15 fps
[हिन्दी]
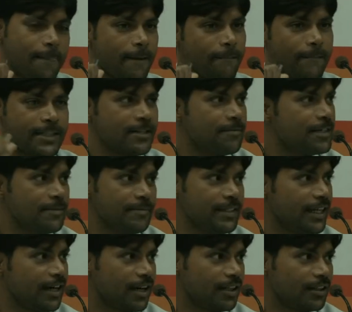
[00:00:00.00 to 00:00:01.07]
हमें समझ में
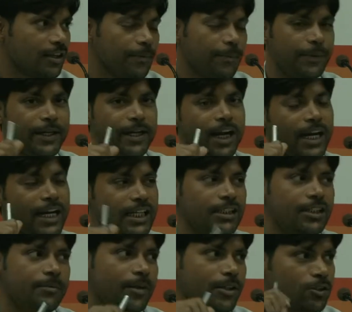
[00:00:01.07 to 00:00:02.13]
नहीं आ रहा था फिर अगले
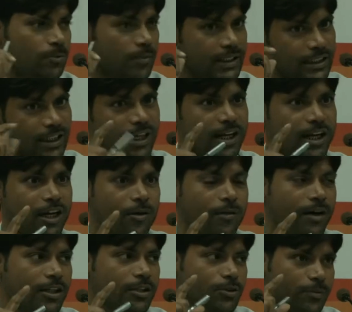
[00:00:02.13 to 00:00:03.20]
दिन मैं सुबह चला गया
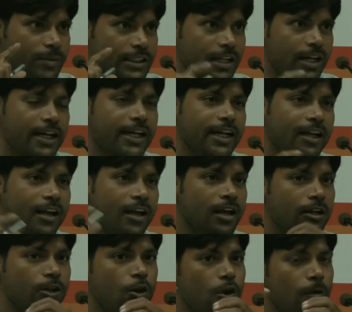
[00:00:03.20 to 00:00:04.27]
वहाँ सुबह जाके
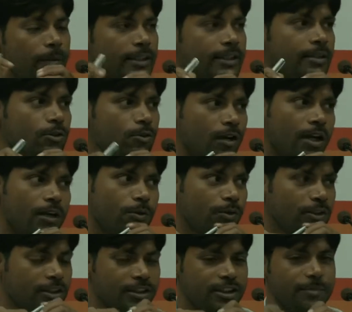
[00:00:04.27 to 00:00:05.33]
नौ बजे दुकान
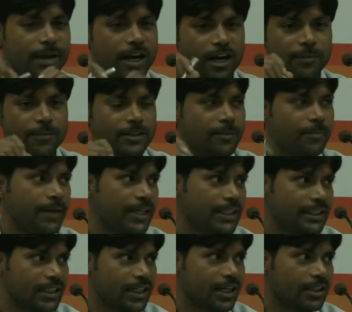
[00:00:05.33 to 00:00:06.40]
खुलती थी मैं आठ बजे पहले
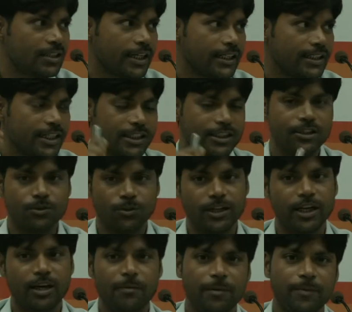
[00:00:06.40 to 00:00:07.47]
से खड़ा था कि जैसे ही
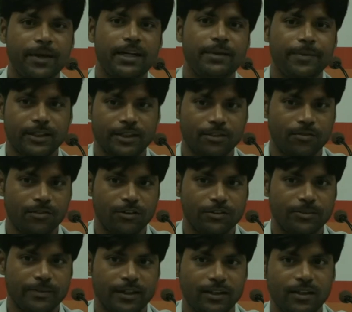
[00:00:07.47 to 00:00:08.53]
खुलेगा मैं पहले बैठ जाऊँगा उस
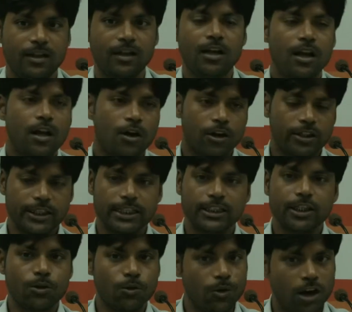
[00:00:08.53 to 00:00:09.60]
पर और जैसे
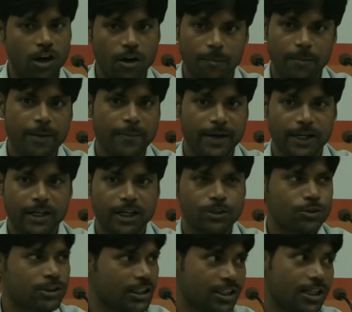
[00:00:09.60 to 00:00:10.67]
ही खुला और मैं बैठा
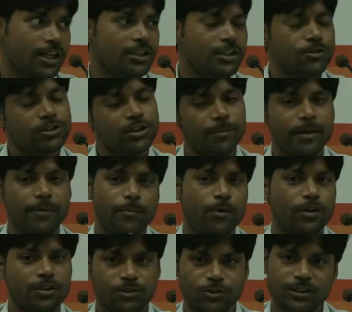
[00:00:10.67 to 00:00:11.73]
तो सरदार जी उस समय
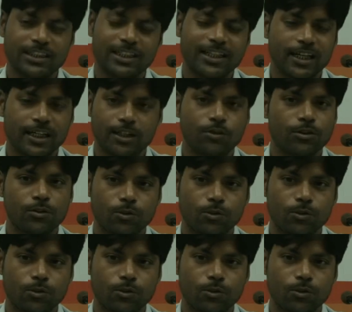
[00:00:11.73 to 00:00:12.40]
बहुत खुश दिखे क्योंकि